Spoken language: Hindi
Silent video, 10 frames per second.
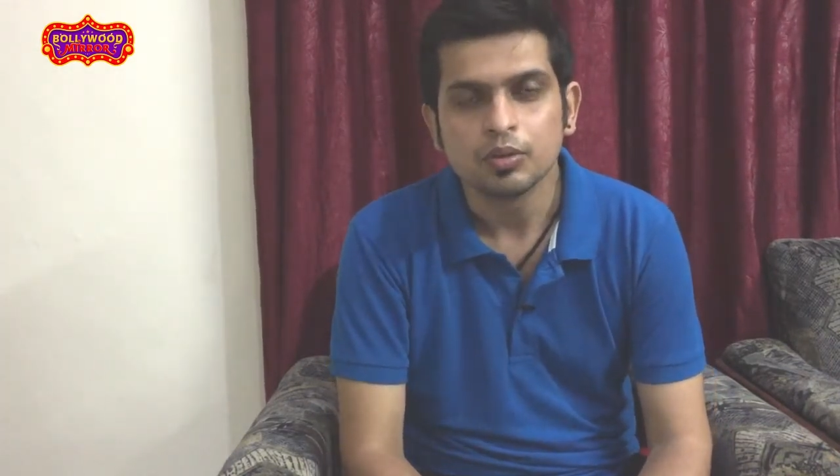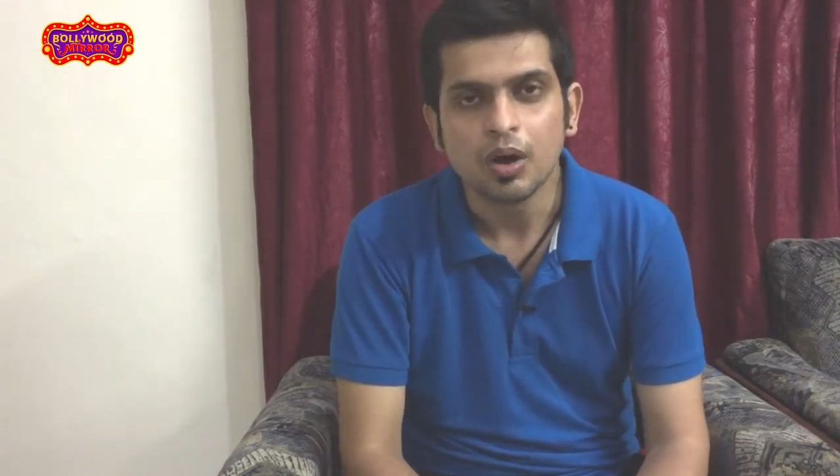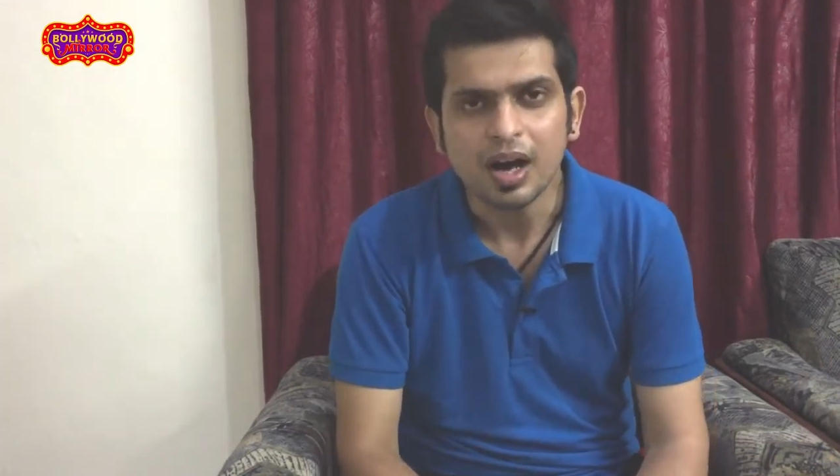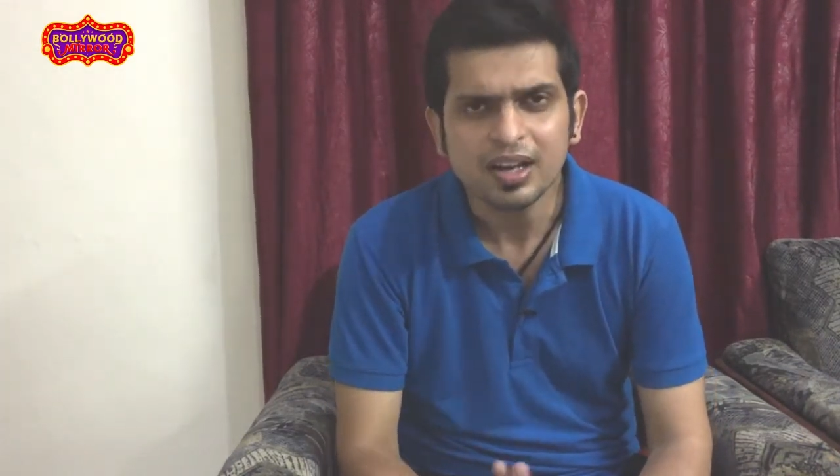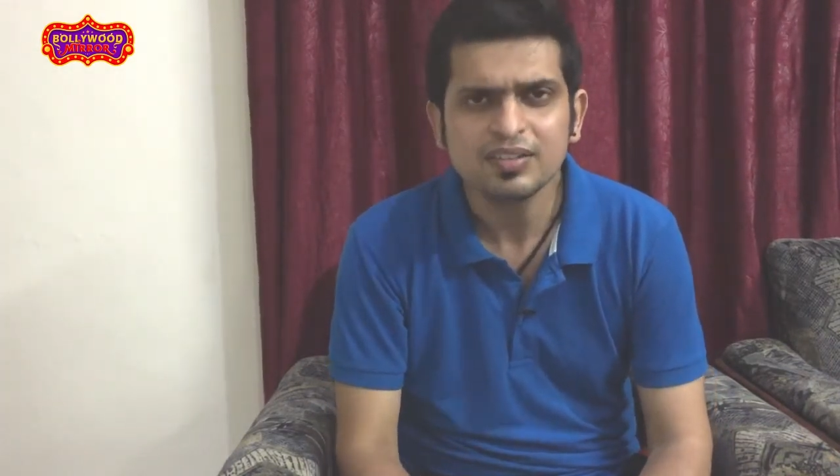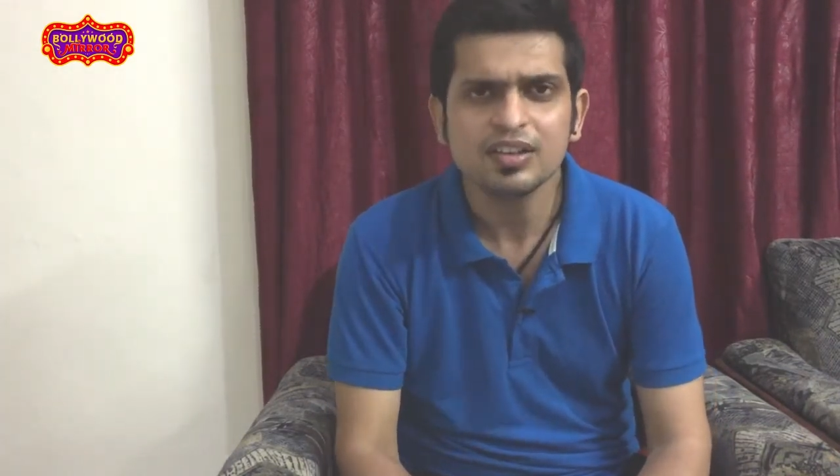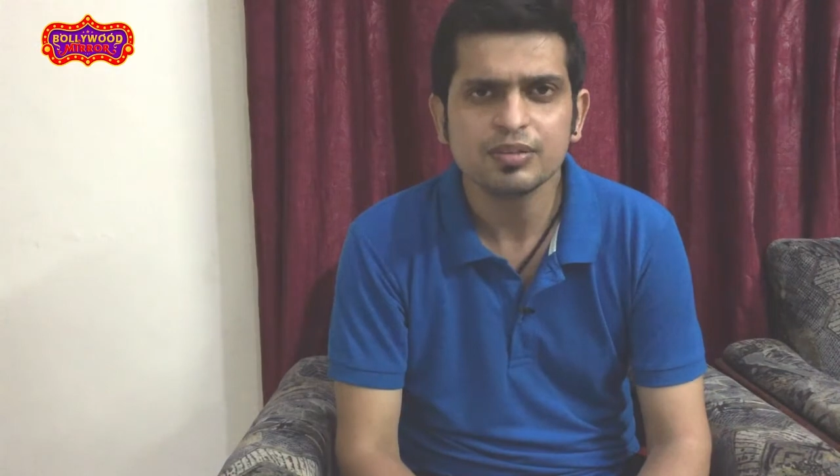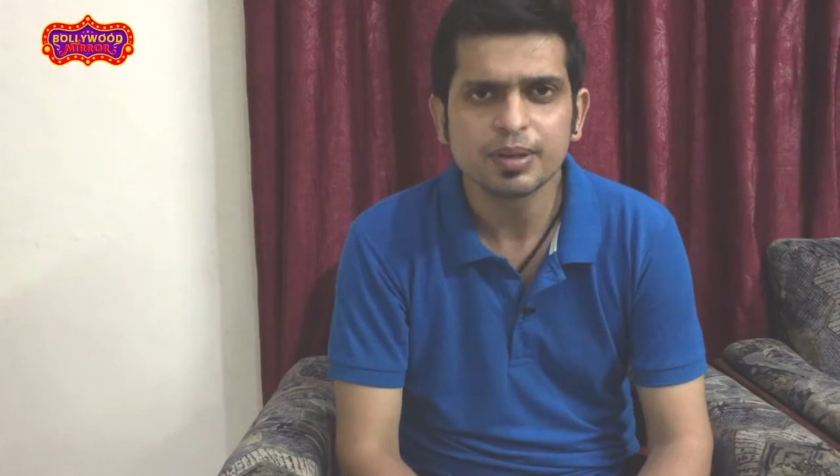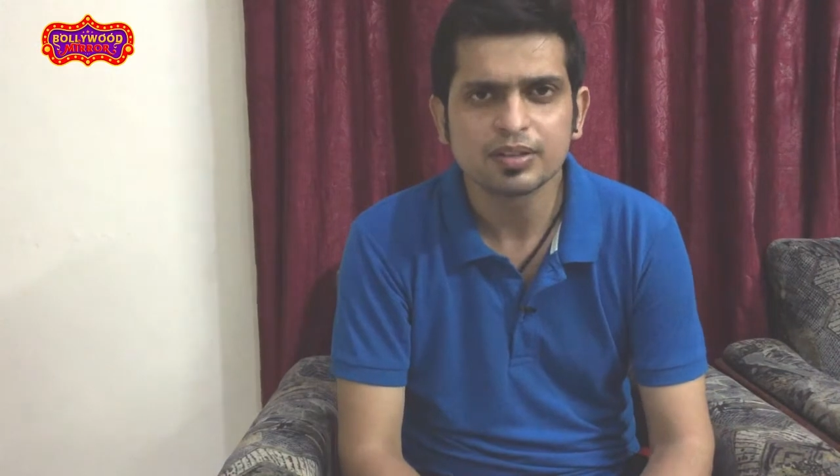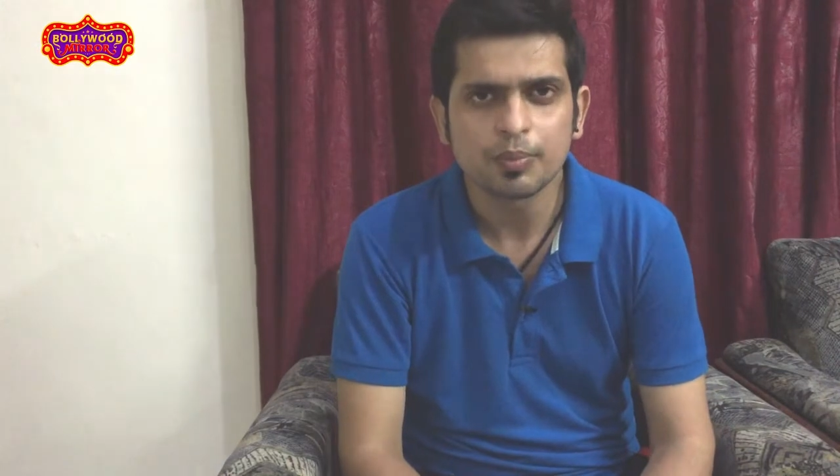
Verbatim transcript: तो हर चीज़ में